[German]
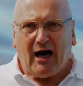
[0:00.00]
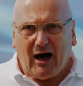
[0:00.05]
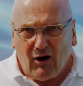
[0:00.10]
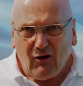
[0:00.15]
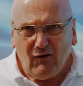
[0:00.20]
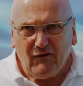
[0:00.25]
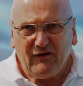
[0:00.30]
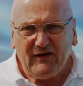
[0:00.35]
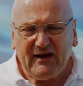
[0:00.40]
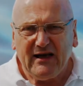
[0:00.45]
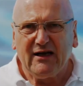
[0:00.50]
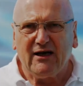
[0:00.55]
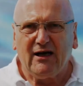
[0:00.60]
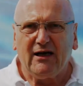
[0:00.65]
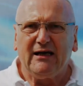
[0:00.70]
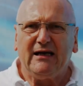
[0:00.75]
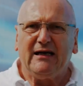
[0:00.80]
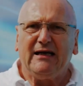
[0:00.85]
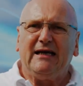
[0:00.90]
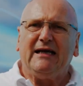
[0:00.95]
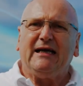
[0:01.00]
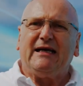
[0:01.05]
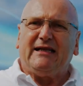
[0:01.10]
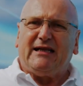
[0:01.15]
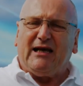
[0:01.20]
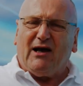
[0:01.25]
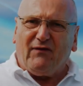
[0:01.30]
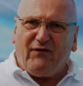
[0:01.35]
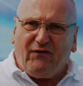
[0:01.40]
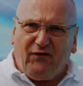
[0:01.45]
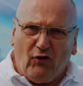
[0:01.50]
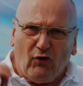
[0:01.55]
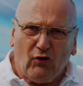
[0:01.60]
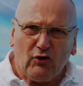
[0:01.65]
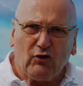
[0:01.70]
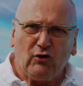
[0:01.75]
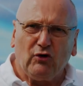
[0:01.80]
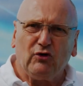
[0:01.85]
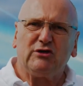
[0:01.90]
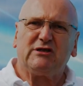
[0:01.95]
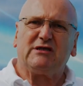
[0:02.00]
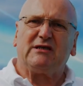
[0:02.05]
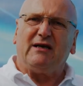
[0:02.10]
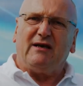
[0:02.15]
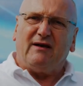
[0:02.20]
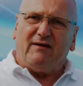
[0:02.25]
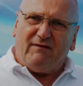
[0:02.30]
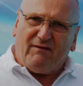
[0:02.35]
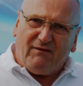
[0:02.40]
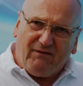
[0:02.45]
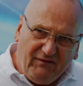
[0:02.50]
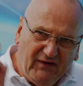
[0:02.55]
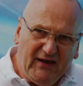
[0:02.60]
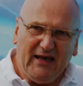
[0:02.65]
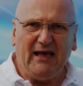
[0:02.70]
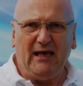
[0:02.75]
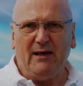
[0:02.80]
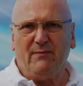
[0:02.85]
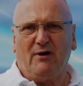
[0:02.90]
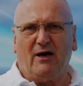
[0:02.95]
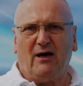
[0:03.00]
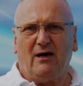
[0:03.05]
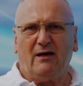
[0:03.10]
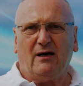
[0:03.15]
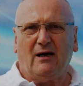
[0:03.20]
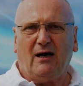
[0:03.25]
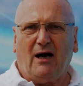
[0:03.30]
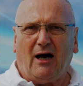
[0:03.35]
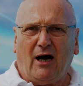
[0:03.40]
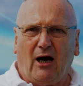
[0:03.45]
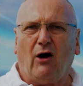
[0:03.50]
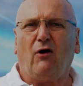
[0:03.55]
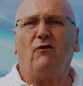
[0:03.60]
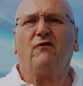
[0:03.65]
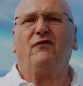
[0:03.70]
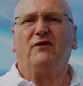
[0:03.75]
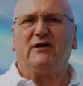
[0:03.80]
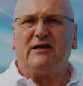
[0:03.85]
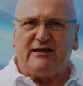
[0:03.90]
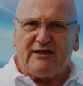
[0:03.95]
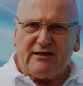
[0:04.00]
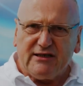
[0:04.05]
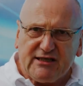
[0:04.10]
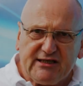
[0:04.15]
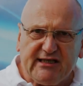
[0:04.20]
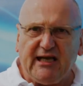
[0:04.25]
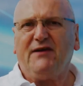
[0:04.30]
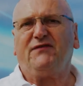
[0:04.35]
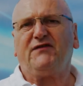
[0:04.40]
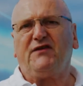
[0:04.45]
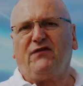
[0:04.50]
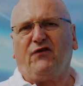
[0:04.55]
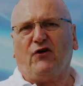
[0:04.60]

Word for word: Auflieger der Fokus wie immer auf Safety